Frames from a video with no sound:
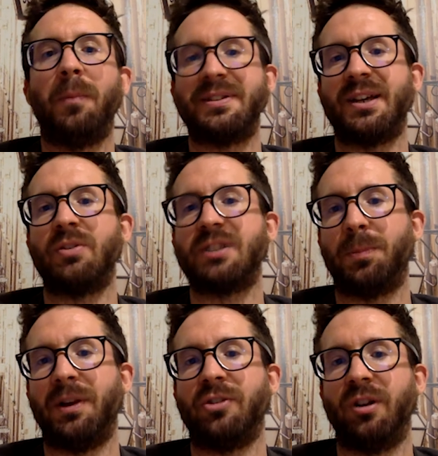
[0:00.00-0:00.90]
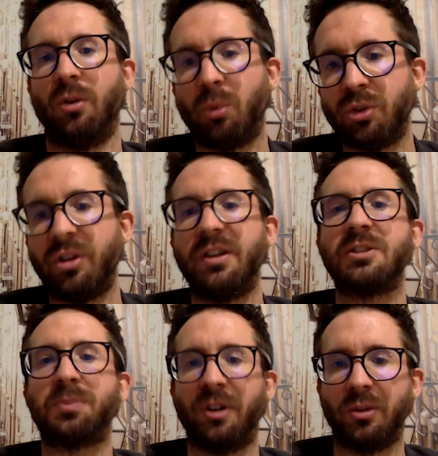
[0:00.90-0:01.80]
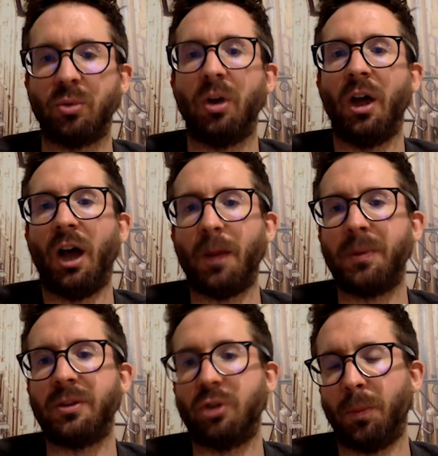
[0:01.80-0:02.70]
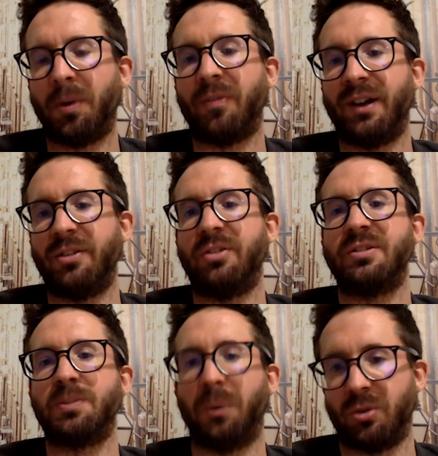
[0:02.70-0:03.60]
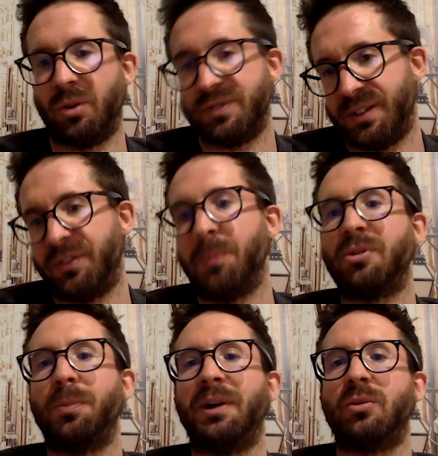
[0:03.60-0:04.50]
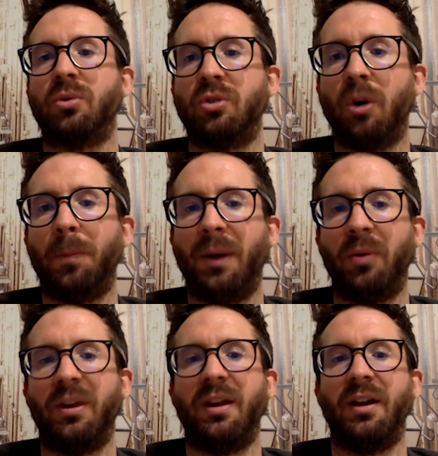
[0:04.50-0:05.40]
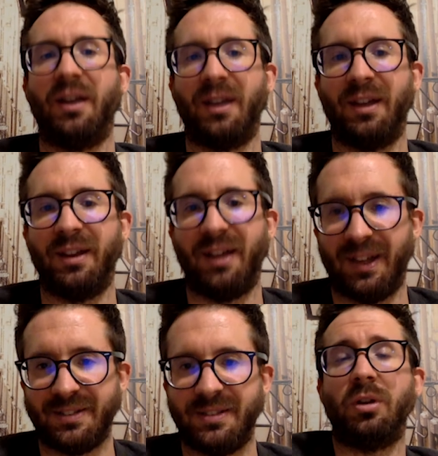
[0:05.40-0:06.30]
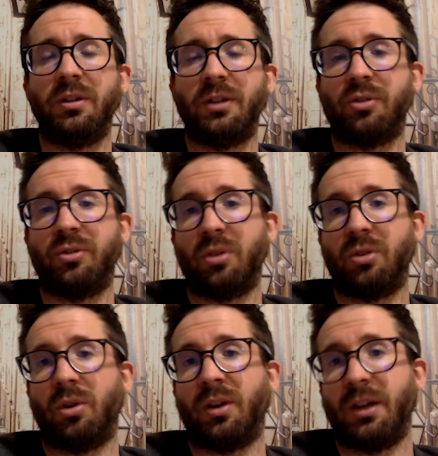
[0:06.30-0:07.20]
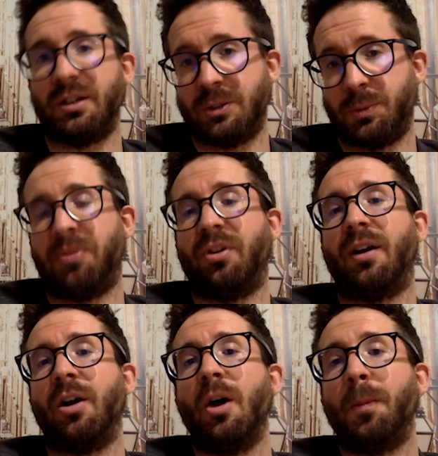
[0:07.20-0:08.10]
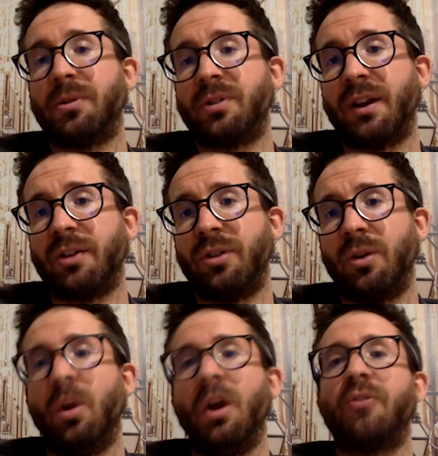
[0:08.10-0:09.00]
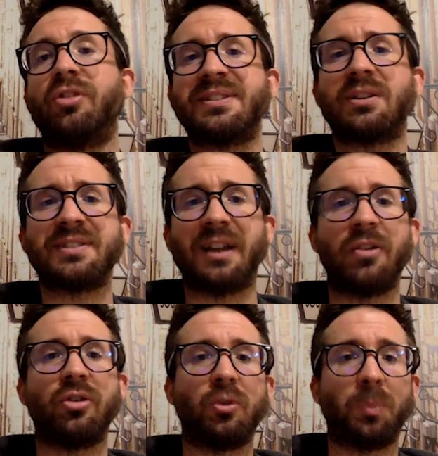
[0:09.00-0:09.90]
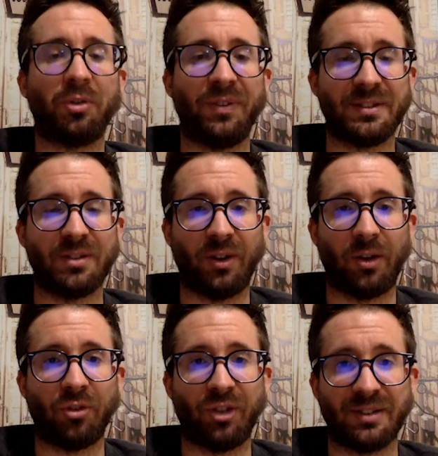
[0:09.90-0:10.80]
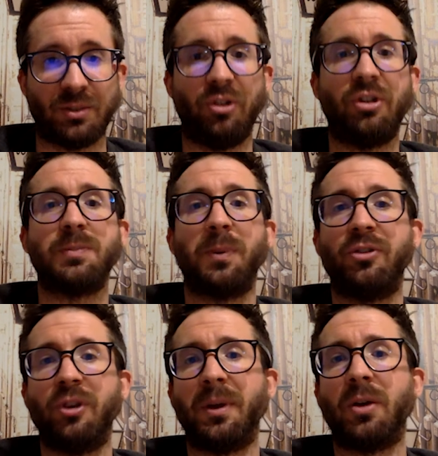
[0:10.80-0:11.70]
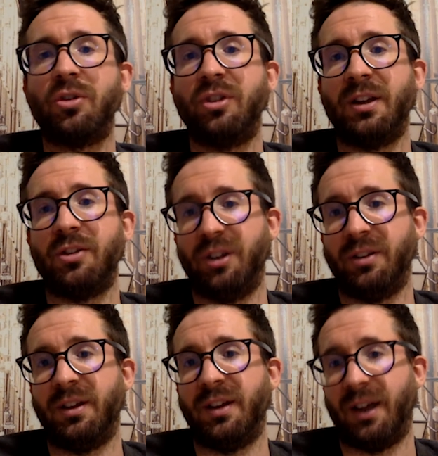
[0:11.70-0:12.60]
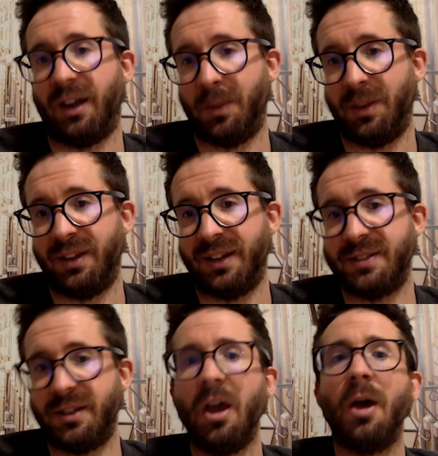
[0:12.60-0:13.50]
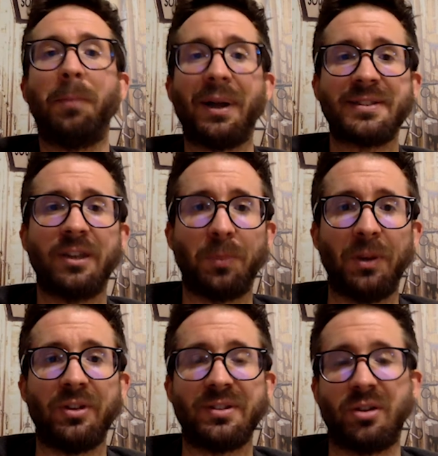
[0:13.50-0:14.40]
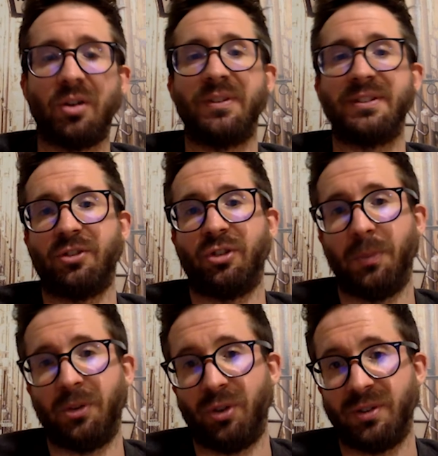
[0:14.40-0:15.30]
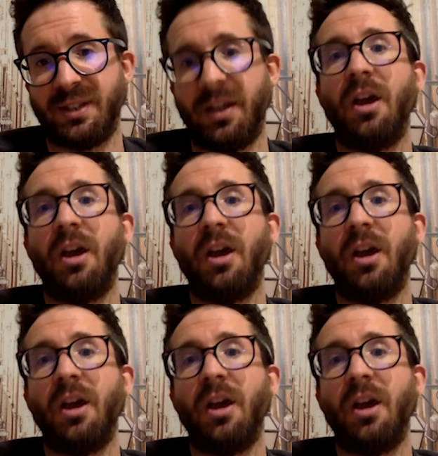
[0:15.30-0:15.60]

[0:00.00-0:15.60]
ma całe zaplecze ludzi i sprzętu, aby doprowadzić sportowca w tym przypadku do pełnej regeneracji. I też dr Kasprzak podkreślił, wszystko zależy od poświęconego czasu. Jeśli spędzimy godzinę dziennie na rehabilitacji, pacjent będzie zdrowy za 3 miesiące.